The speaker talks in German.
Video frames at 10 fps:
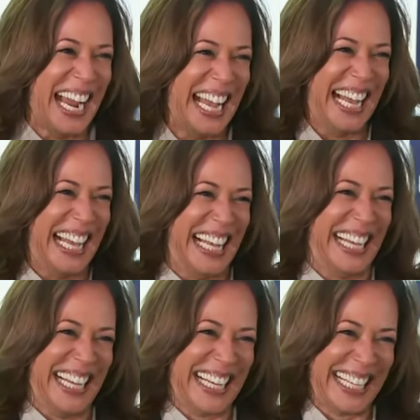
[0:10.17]
in Höhe
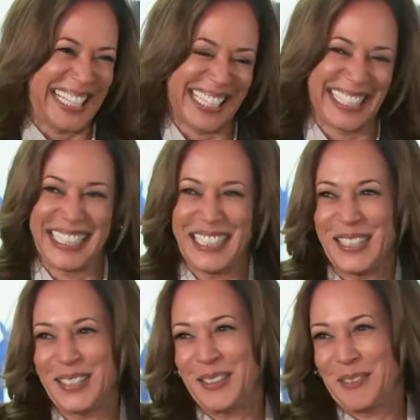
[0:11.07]
von 200
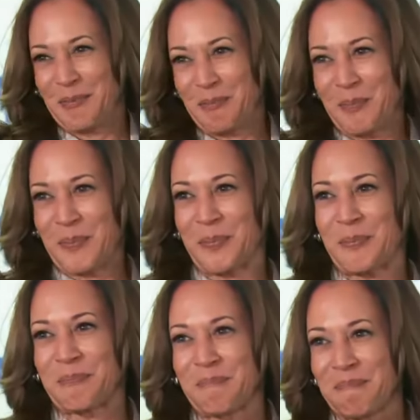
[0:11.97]
Millionen Dollar
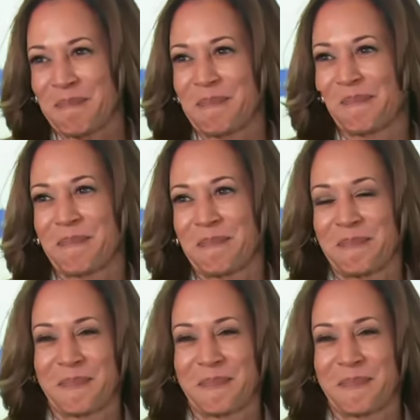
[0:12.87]
erhalten. Das